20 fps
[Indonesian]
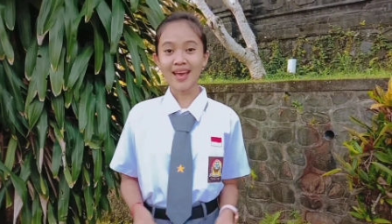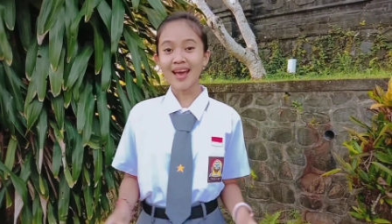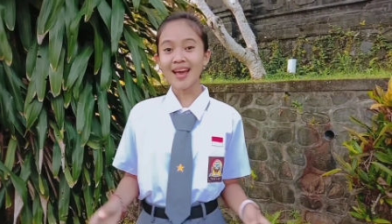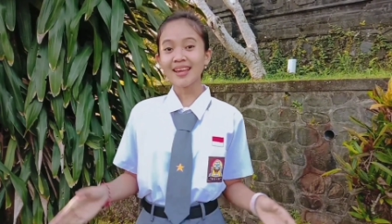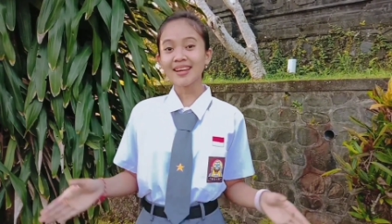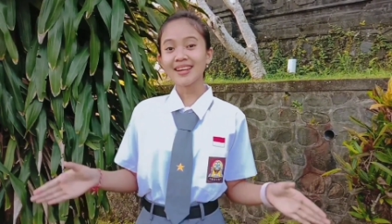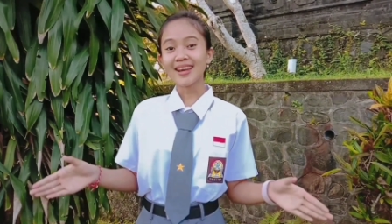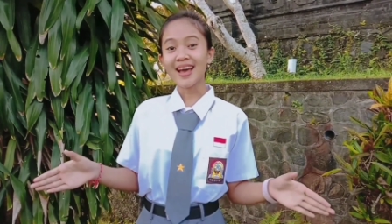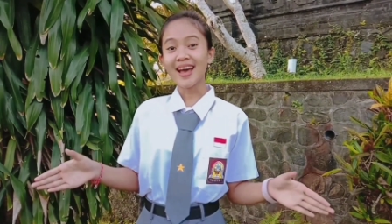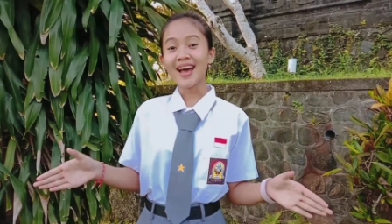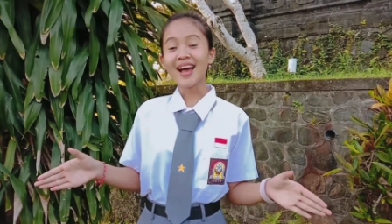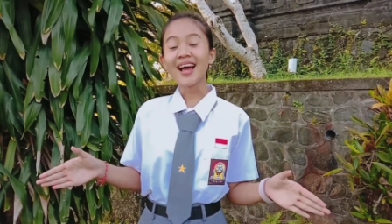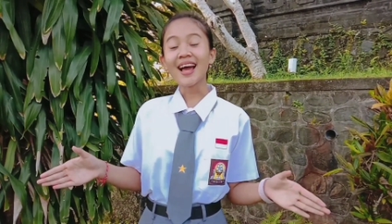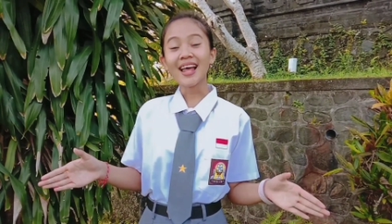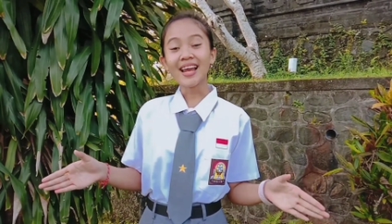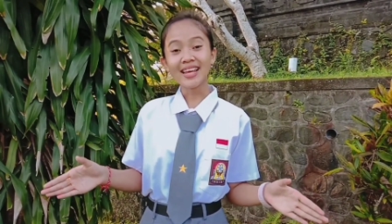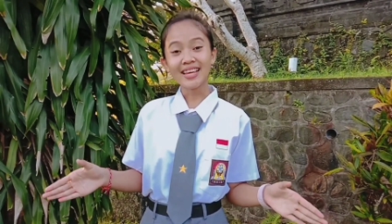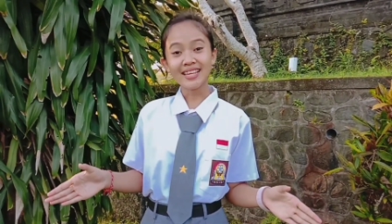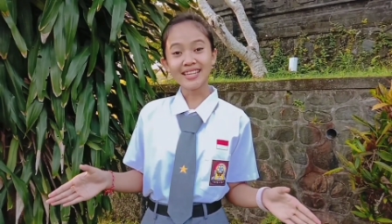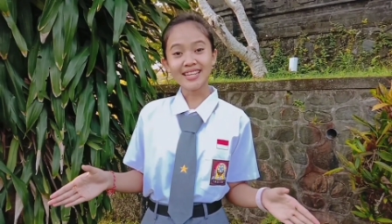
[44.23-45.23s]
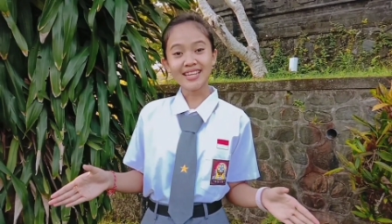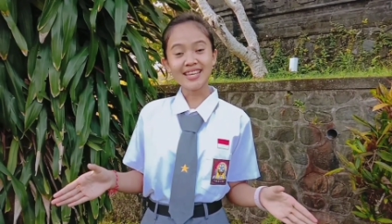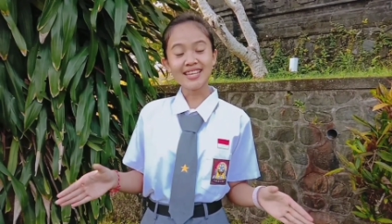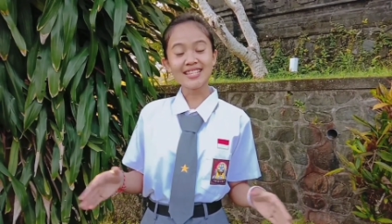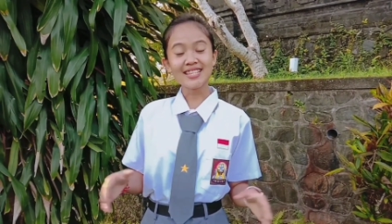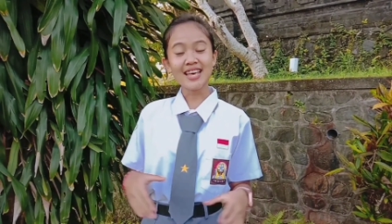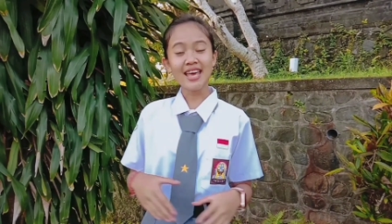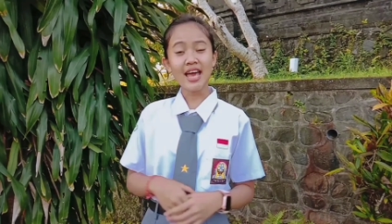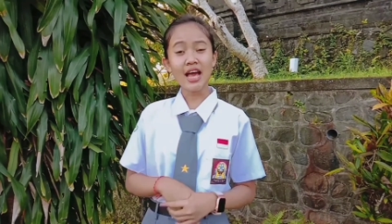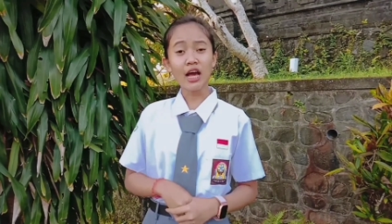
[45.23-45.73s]
5. Nah, kali ini
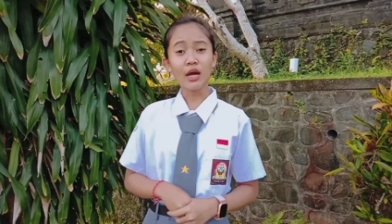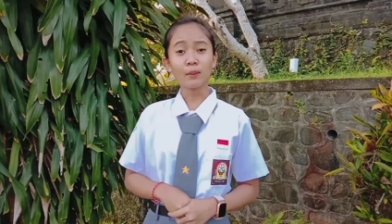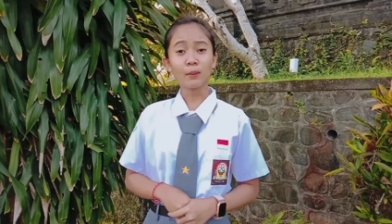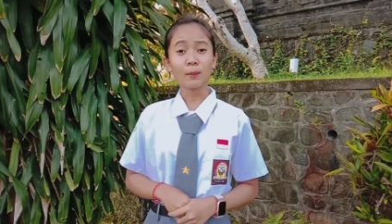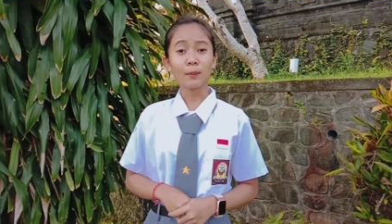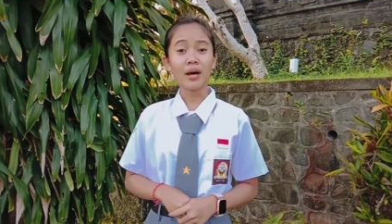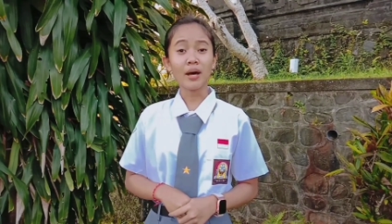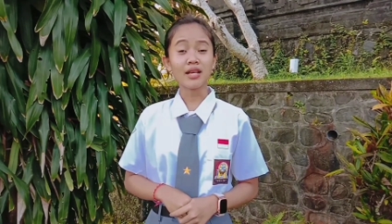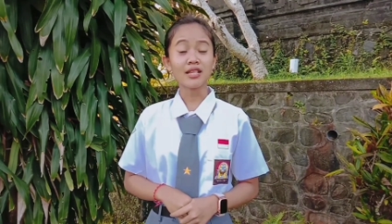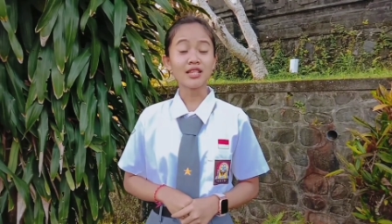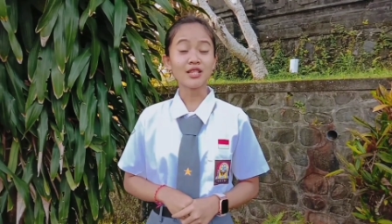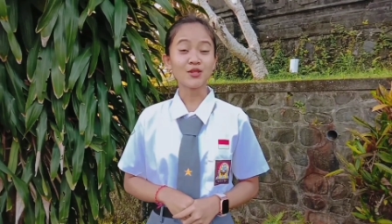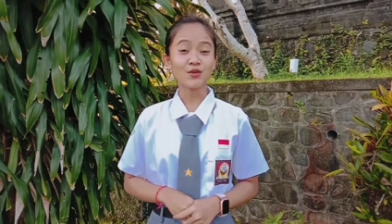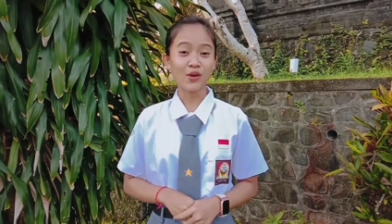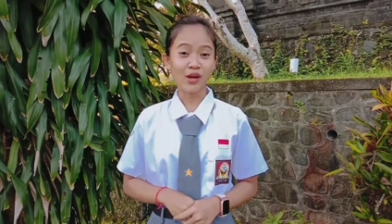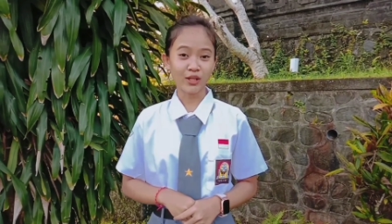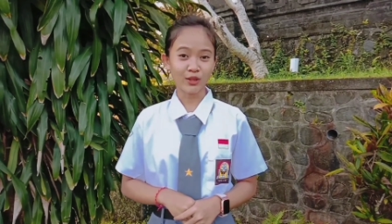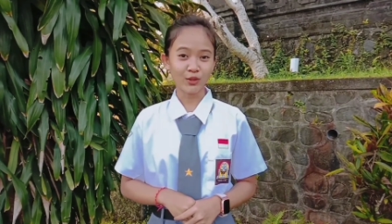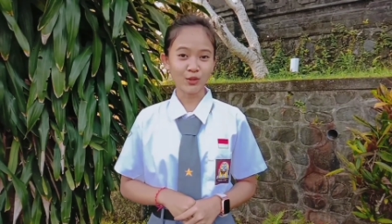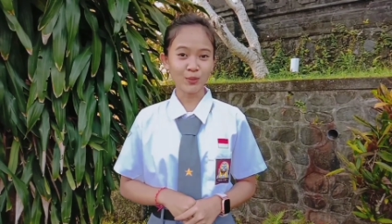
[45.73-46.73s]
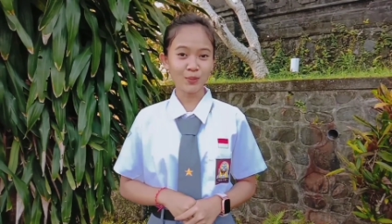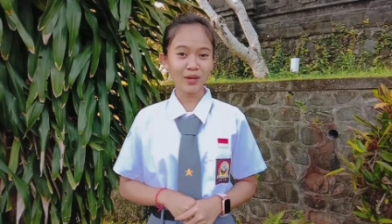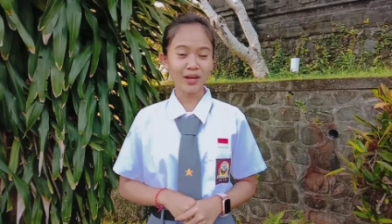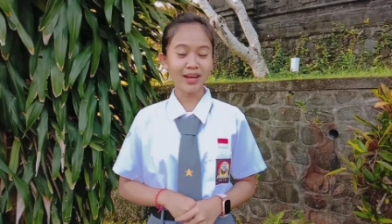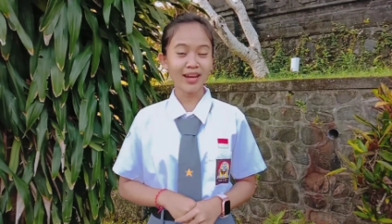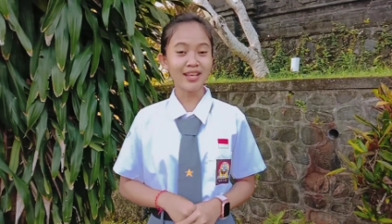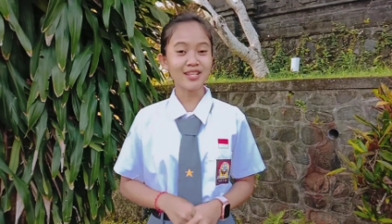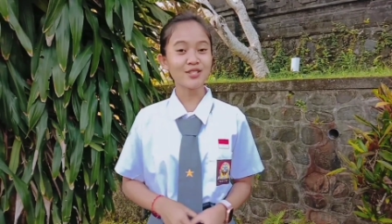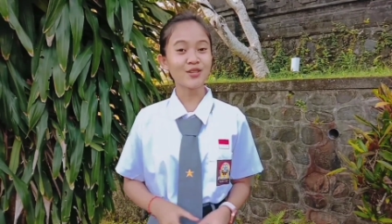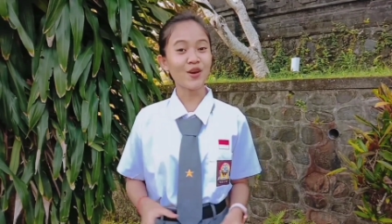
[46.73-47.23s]
saya akan membahas sesuatu
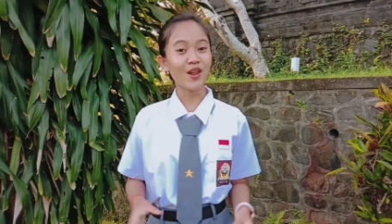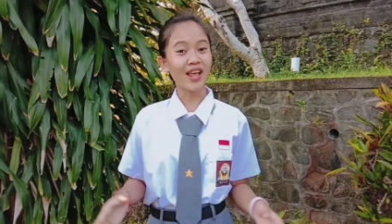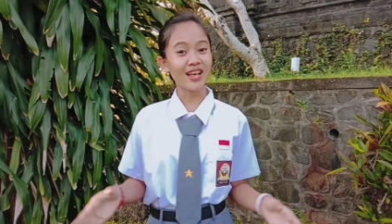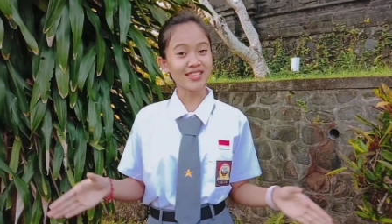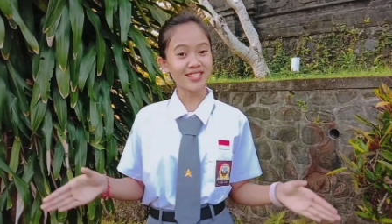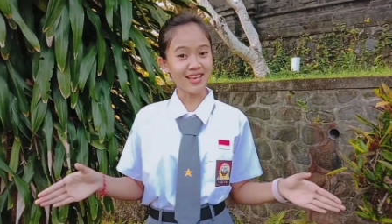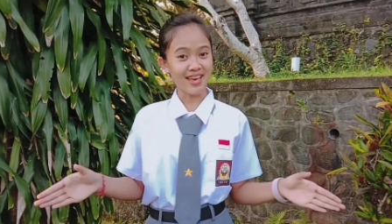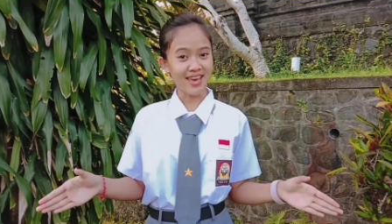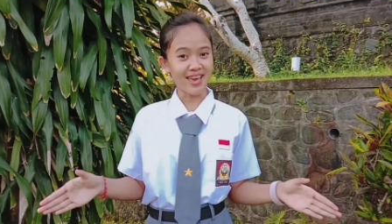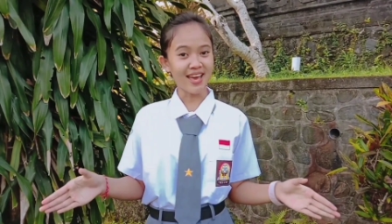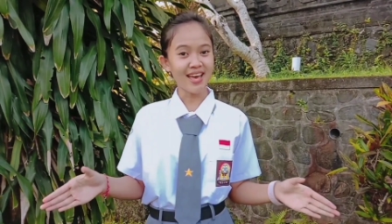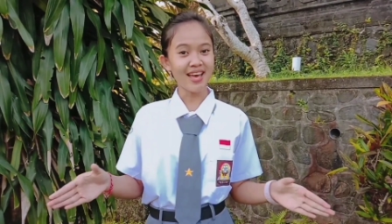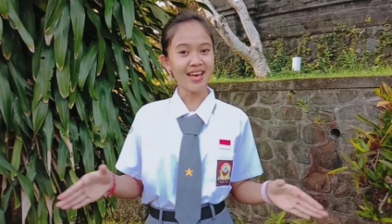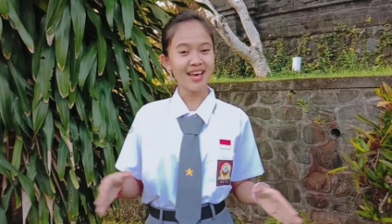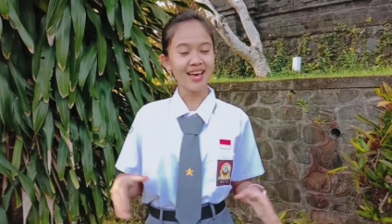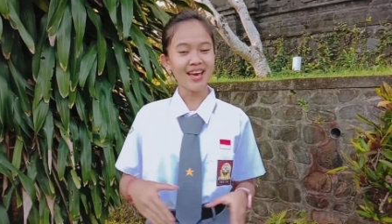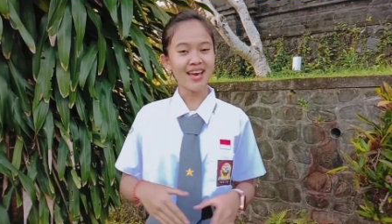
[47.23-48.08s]
mengenai sekolah saya,